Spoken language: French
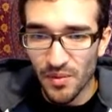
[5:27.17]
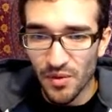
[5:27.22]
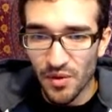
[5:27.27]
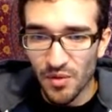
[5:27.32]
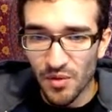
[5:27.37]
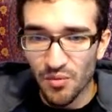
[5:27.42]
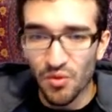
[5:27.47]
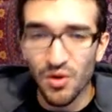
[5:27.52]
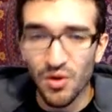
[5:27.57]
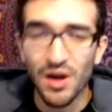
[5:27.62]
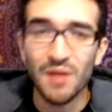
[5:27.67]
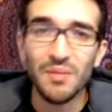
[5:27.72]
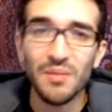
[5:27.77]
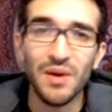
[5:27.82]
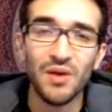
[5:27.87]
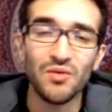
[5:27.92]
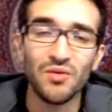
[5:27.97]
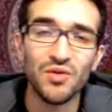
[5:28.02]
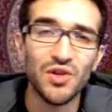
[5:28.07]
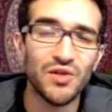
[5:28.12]
Bon là par
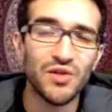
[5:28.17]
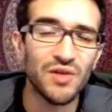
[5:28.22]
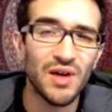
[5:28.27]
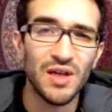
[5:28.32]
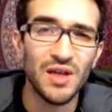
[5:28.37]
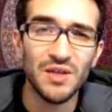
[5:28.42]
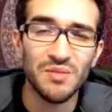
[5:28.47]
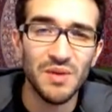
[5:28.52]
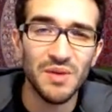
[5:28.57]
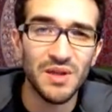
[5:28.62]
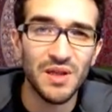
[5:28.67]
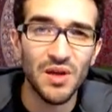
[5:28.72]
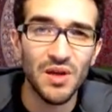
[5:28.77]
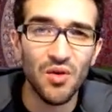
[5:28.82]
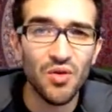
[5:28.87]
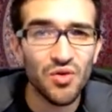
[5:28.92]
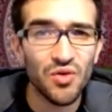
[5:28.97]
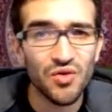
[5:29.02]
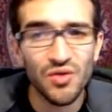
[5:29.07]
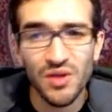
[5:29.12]
contre je vais respecter
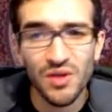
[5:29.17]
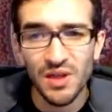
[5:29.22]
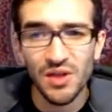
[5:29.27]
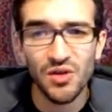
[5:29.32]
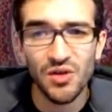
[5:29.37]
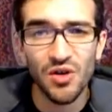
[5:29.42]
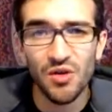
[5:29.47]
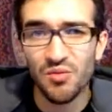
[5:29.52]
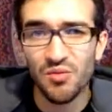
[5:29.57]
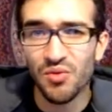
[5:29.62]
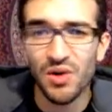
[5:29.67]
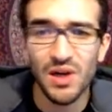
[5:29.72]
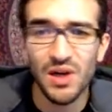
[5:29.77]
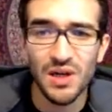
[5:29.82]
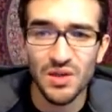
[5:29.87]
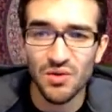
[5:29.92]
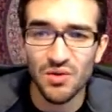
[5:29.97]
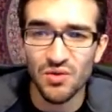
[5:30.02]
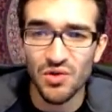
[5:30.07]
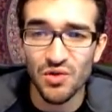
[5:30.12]
aucune rigueur pour la
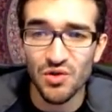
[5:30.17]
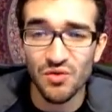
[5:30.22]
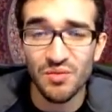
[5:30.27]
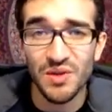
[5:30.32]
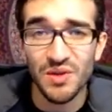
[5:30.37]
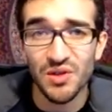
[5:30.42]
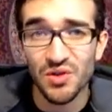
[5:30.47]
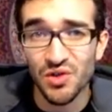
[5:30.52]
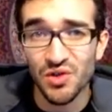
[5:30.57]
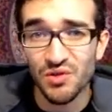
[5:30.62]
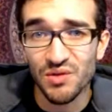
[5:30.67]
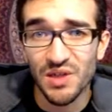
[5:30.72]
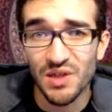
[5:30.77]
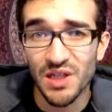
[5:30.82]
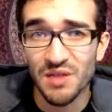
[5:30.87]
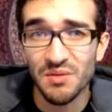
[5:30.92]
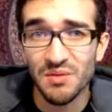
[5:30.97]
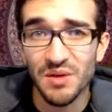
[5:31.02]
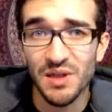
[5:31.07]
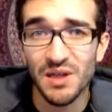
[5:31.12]
résolution parce que je vais
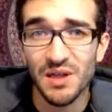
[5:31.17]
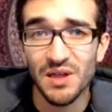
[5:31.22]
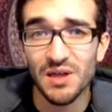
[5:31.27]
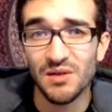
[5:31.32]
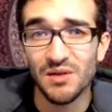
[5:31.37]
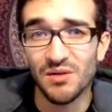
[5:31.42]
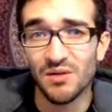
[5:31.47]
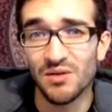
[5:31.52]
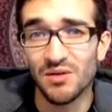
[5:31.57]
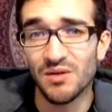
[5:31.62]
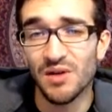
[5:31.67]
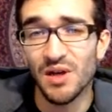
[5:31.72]
t'expliquer, euh,